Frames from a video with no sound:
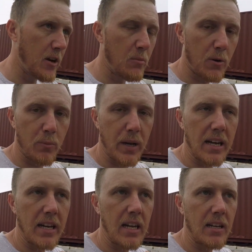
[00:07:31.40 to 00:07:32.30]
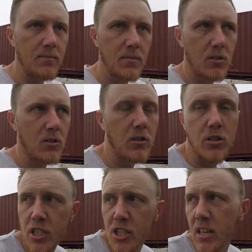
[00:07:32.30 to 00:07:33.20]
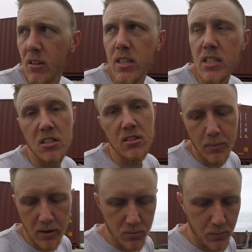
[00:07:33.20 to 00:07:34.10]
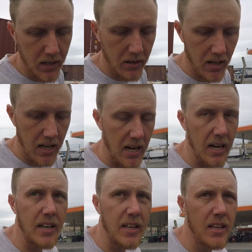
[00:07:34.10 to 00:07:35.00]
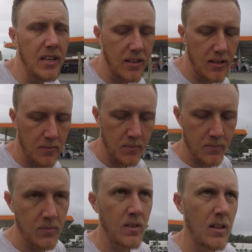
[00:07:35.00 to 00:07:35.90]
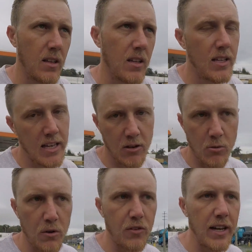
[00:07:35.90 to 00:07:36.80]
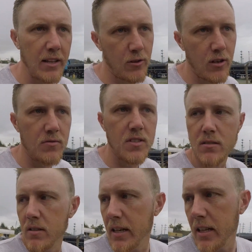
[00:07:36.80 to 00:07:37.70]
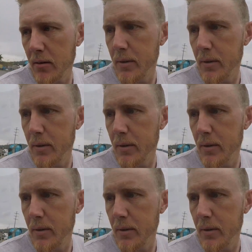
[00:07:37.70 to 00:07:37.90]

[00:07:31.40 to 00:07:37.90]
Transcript: melhor eu pegar aquela lá. Eu já deixei calçadinho também nos pneus lá e... E é como eu falei, é 295, né, galera?